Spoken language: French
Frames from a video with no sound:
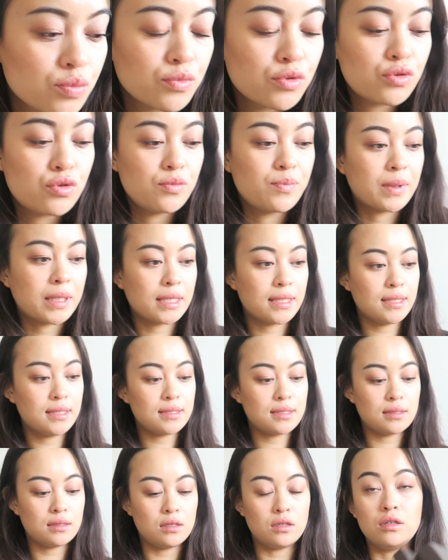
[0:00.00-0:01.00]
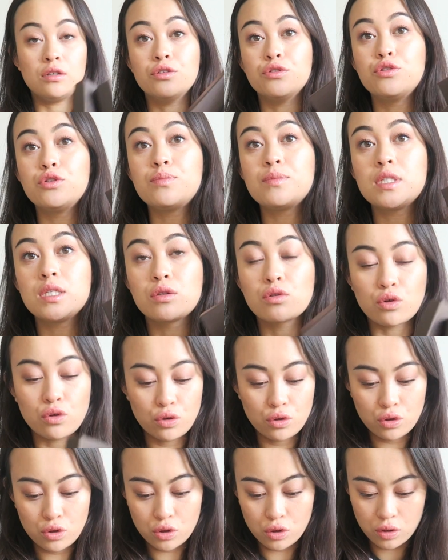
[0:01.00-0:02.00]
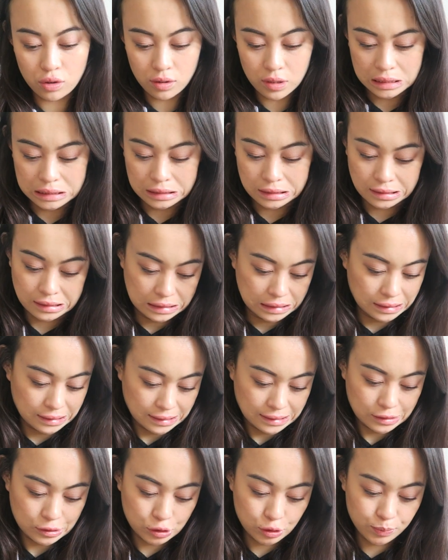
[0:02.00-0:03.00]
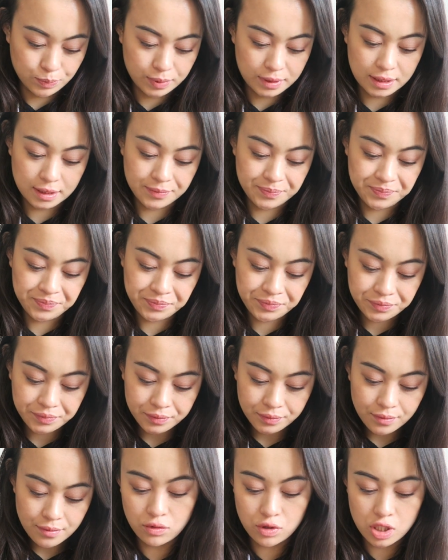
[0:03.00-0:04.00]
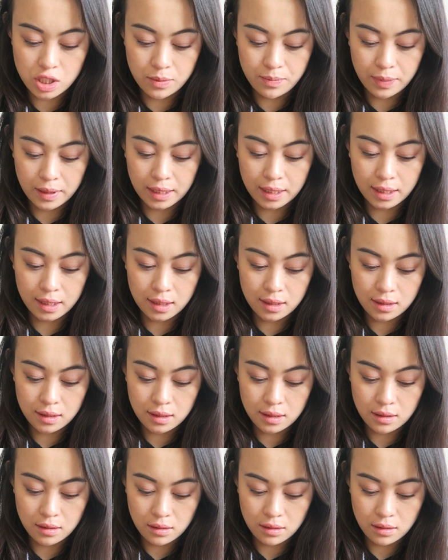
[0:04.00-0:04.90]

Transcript: Ah, je me suis prise euh, deux petits trucs. Oups. Donc, j'ai pris...